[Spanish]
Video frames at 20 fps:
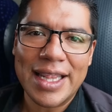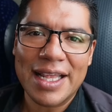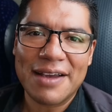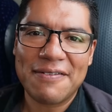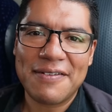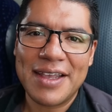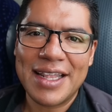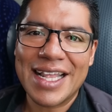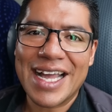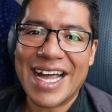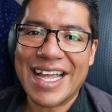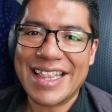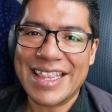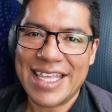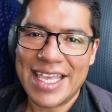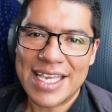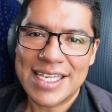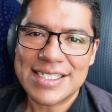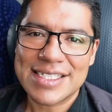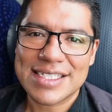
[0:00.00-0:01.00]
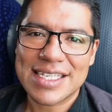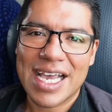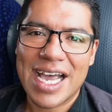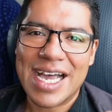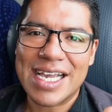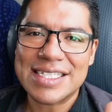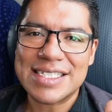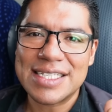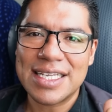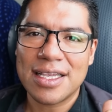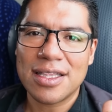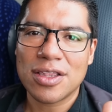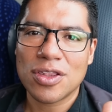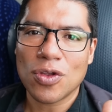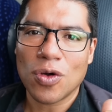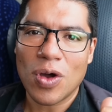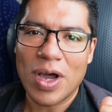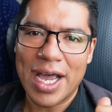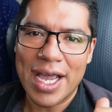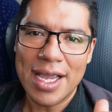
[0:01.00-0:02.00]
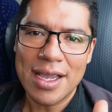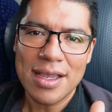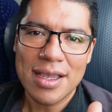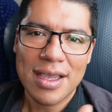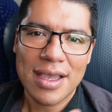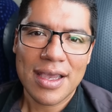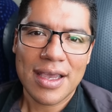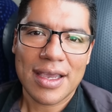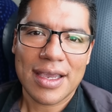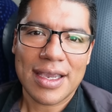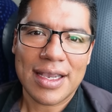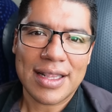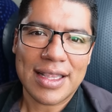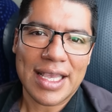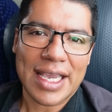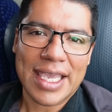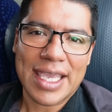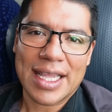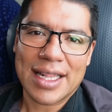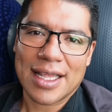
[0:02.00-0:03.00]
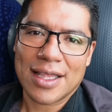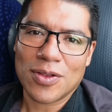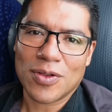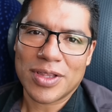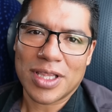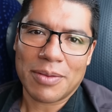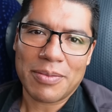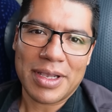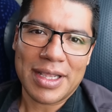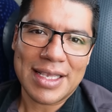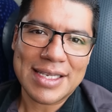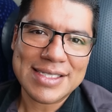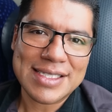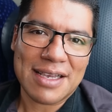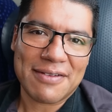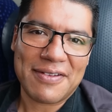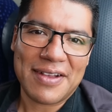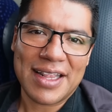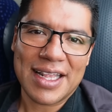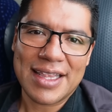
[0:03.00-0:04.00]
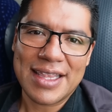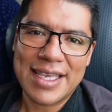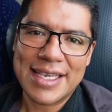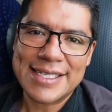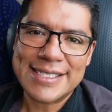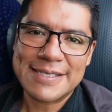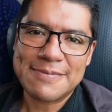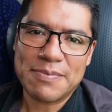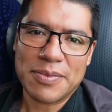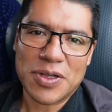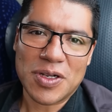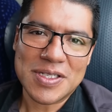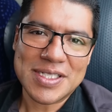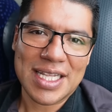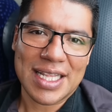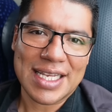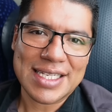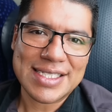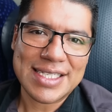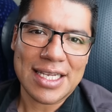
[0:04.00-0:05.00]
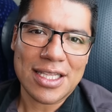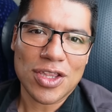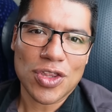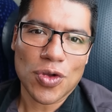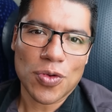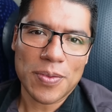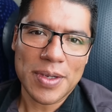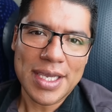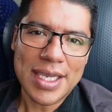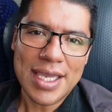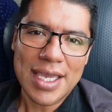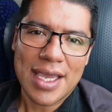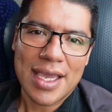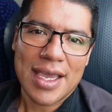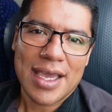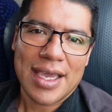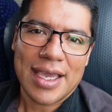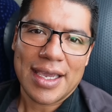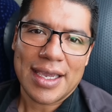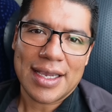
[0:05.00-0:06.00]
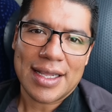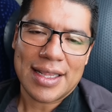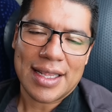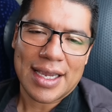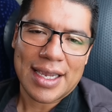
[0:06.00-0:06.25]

la fila 10, asiento A. El de aquí al lado también es la fila 10, pero es el asiento B. El de